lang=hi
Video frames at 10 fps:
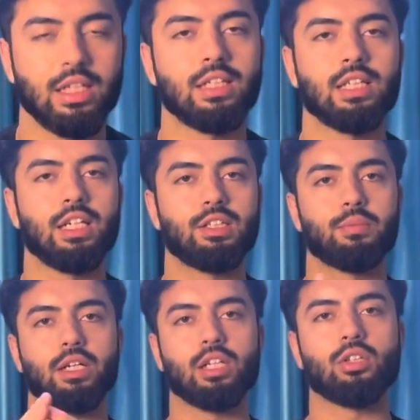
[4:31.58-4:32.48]
एक्सरसाइज में
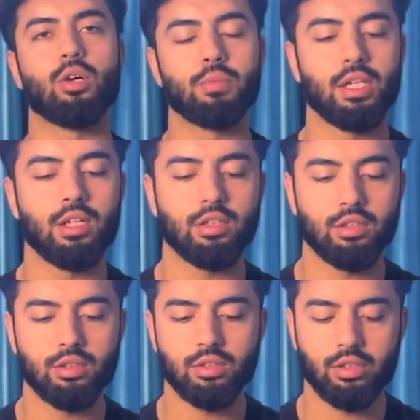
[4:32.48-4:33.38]
करता हूँ अपने
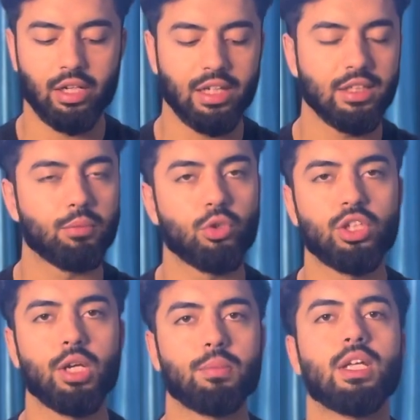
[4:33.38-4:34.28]
ट्राइसेप को
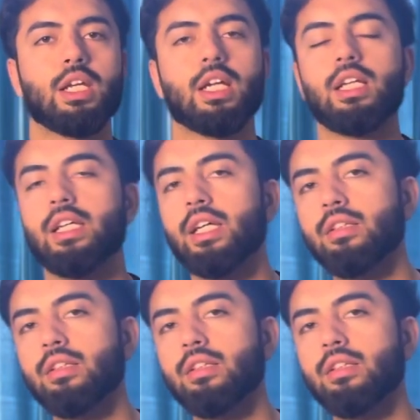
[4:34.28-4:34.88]
शेप देने के लिए